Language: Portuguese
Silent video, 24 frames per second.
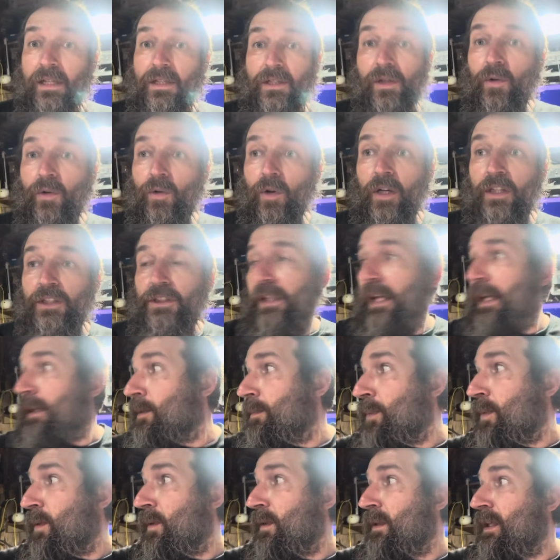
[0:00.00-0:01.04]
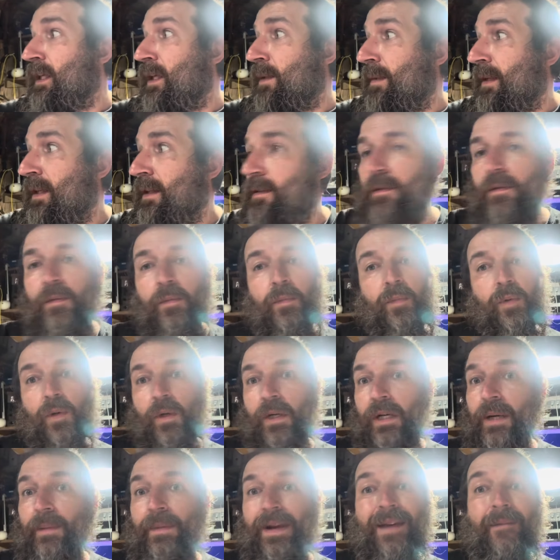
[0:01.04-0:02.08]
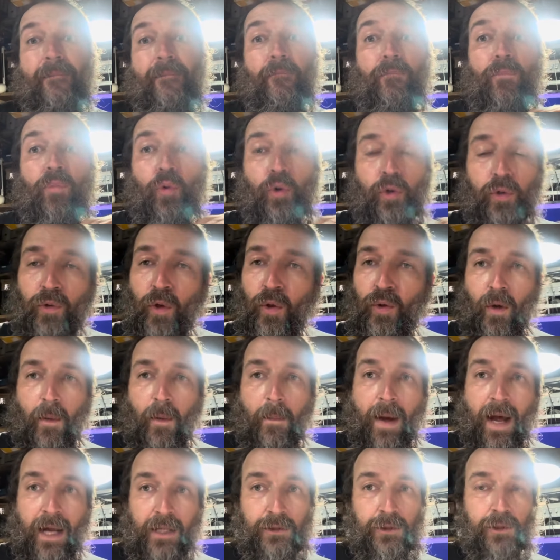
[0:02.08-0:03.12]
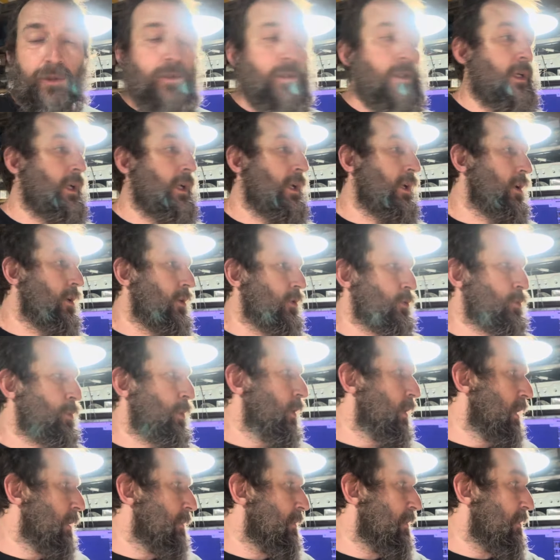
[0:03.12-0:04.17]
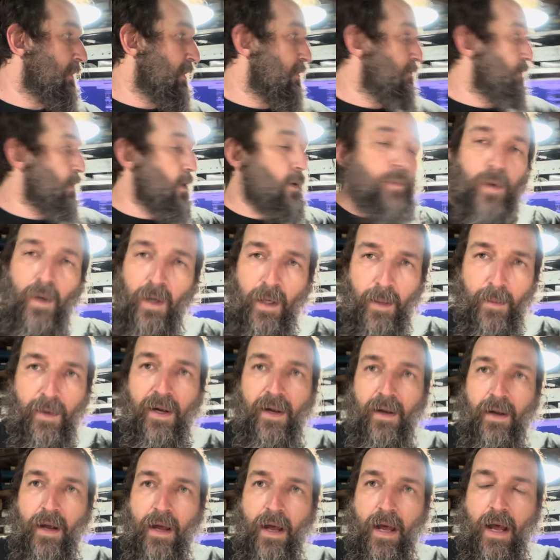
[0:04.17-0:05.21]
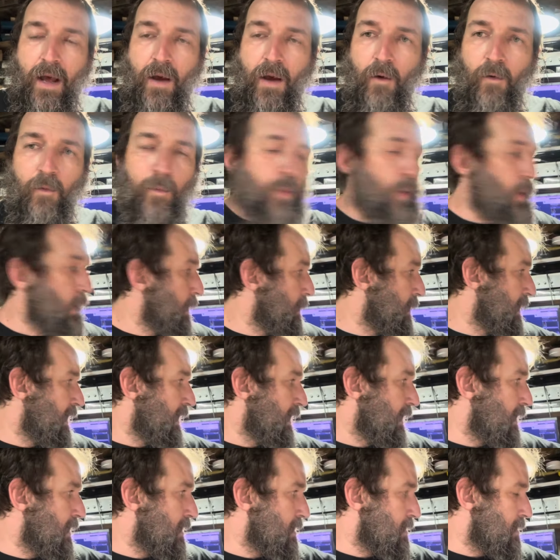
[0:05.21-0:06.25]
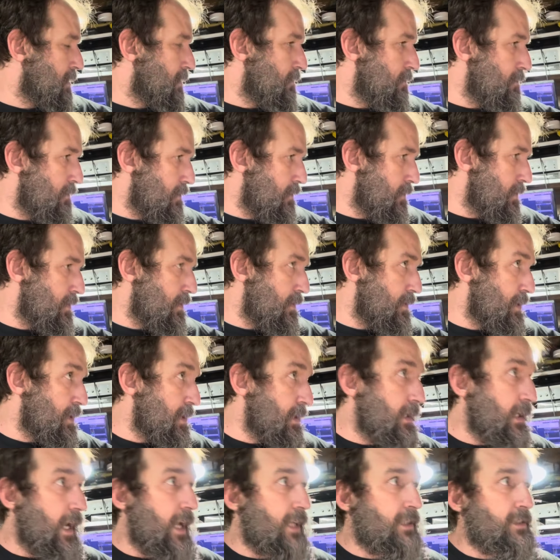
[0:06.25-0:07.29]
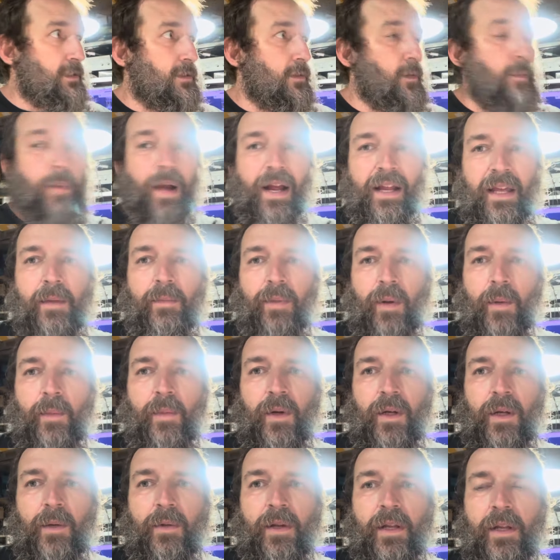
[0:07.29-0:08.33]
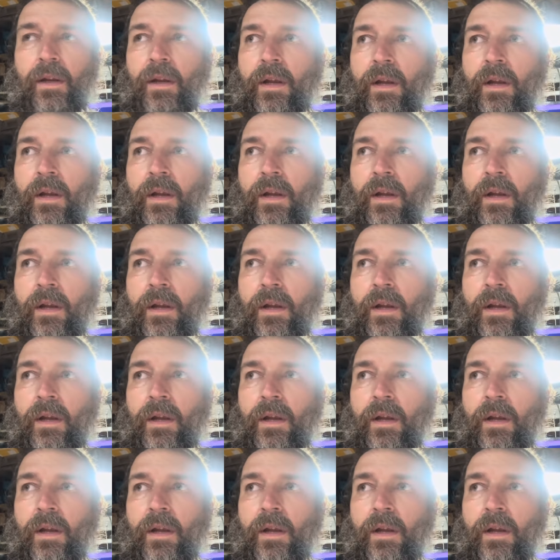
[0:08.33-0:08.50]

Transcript: você coloca direto no programa programa é muito automático. Os programas, teve um programa, um programa nela de grátis, não, paguei pelo programa, né?